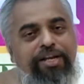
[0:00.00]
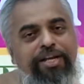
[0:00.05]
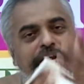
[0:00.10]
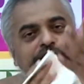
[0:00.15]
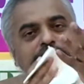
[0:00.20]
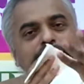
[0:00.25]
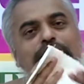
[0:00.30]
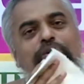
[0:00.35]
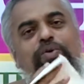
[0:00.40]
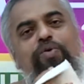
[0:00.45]

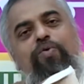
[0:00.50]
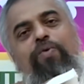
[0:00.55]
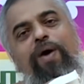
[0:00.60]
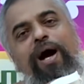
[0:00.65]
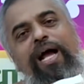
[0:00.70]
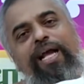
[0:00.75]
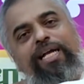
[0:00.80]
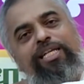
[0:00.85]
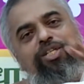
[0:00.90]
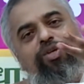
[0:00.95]
यही तो
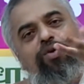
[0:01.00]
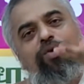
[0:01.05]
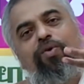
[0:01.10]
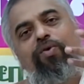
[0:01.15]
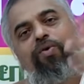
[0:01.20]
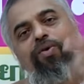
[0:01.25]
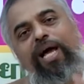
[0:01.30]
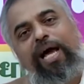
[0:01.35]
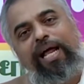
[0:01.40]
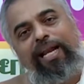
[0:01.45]
हुआ है इस
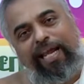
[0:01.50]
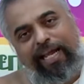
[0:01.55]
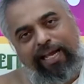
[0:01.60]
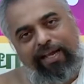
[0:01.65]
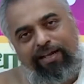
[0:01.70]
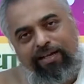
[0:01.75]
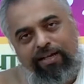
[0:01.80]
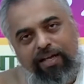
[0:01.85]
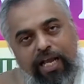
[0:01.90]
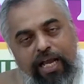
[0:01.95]
कोरोना ने
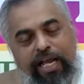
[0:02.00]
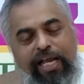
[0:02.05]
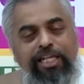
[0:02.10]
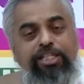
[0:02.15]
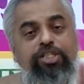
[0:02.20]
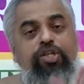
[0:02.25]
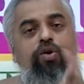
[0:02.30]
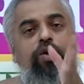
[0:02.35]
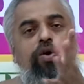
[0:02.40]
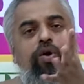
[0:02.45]

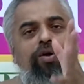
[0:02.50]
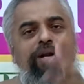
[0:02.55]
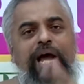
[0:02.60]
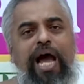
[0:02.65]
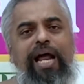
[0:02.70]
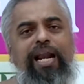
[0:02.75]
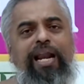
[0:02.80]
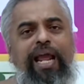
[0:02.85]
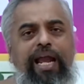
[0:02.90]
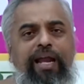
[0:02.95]
इस
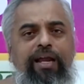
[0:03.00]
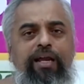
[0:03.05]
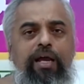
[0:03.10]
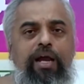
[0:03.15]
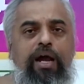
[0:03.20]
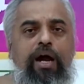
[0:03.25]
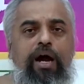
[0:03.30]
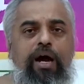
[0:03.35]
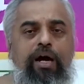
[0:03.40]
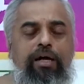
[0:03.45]
कोरोना ने
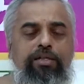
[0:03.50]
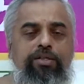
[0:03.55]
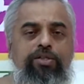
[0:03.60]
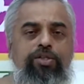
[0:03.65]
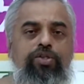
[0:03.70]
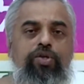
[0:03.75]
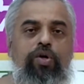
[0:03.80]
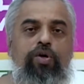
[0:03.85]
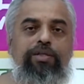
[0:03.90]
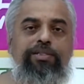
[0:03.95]

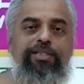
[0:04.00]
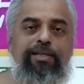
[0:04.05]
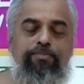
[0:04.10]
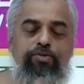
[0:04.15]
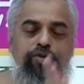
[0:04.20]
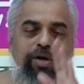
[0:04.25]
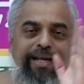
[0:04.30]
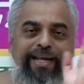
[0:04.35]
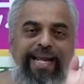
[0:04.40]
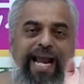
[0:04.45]
जो
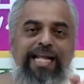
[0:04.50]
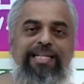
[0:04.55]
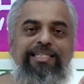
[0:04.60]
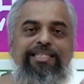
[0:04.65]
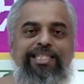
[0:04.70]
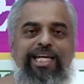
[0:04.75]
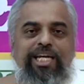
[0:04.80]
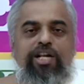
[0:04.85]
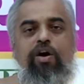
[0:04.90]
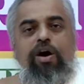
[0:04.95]
समझो
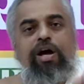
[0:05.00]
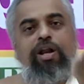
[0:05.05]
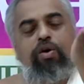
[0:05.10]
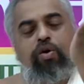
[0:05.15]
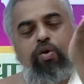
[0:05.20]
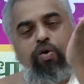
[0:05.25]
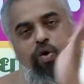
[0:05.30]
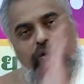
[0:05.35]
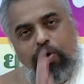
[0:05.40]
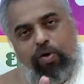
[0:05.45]
कैंसर और
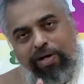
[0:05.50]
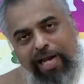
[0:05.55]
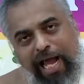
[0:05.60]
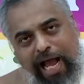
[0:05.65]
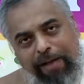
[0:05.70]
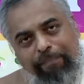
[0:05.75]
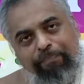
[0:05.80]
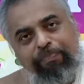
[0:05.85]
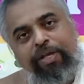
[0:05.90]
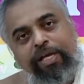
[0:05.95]

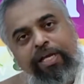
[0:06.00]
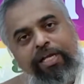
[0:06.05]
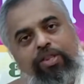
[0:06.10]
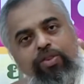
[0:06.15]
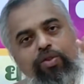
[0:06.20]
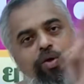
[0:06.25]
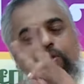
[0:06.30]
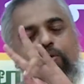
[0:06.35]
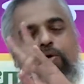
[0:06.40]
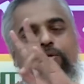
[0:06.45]
कोरोना
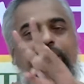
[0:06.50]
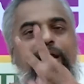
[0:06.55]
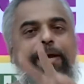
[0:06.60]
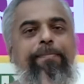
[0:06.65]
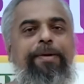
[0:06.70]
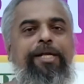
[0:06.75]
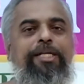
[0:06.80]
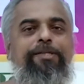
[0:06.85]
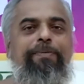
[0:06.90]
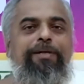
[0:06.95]
इन दोनों के
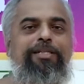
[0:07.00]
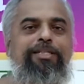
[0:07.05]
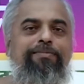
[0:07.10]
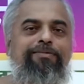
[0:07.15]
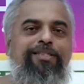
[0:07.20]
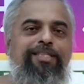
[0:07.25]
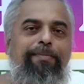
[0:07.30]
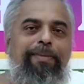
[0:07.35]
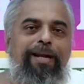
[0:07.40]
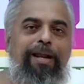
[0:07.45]
बीच में
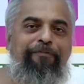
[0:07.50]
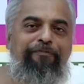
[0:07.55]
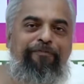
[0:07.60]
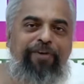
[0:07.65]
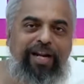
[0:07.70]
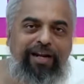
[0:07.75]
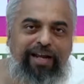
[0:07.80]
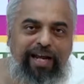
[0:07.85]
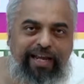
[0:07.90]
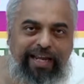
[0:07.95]
सबसे बड़ा
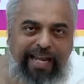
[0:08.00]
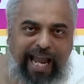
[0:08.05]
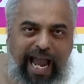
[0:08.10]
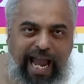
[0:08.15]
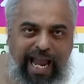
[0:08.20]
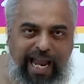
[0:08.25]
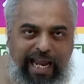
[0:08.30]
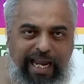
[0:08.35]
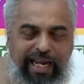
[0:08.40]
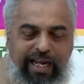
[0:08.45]
फर्क क्या
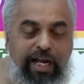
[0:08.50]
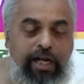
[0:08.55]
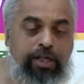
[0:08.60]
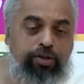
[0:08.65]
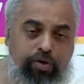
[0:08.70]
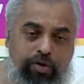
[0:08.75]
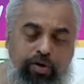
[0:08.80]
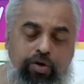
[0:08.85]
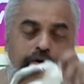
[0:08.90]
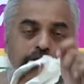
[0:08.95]
है
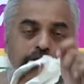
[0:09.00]
तो